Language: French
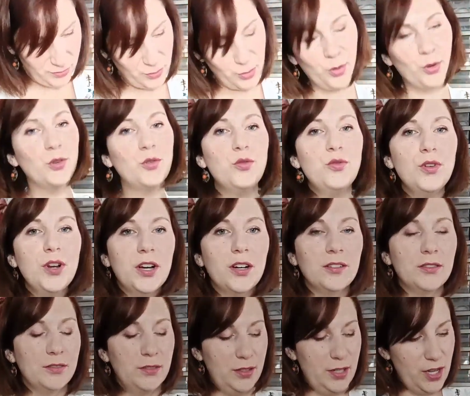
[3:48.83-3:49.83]
Trop cool.
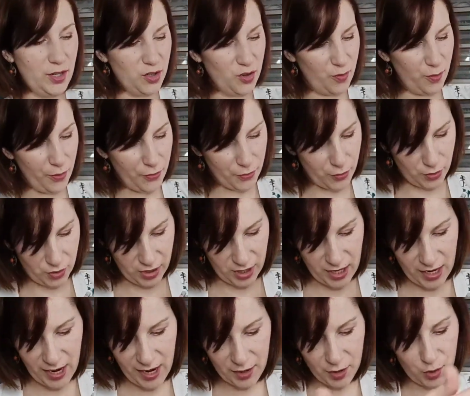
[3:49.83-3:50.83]
Là, je pense que j'ai
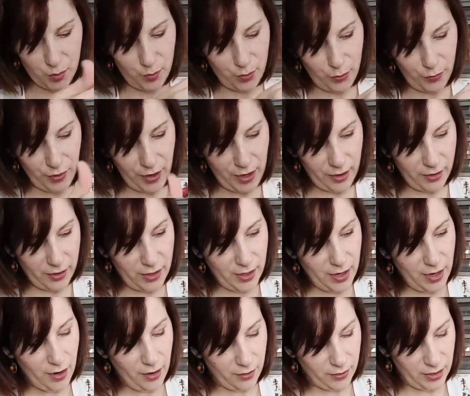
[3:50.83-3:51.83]
large pour faire
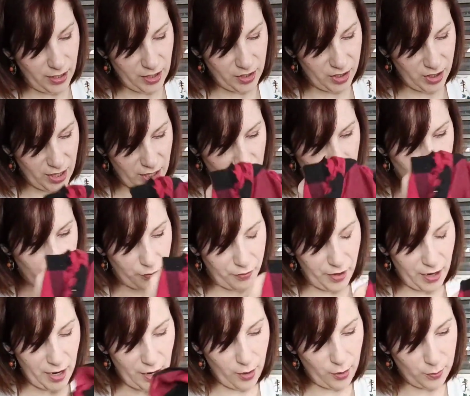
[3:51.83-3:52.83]
là, j'ai large pour
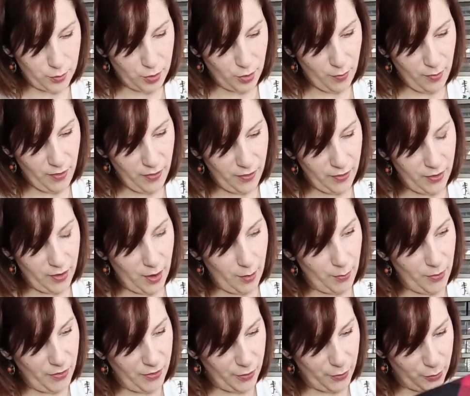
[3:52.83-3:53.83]
faire la robe chemise. Non,
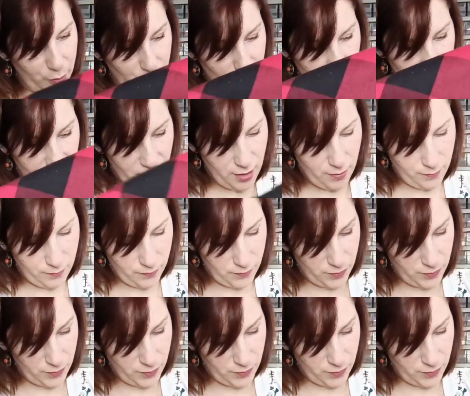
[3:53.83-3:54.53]
mais c'est trop génial.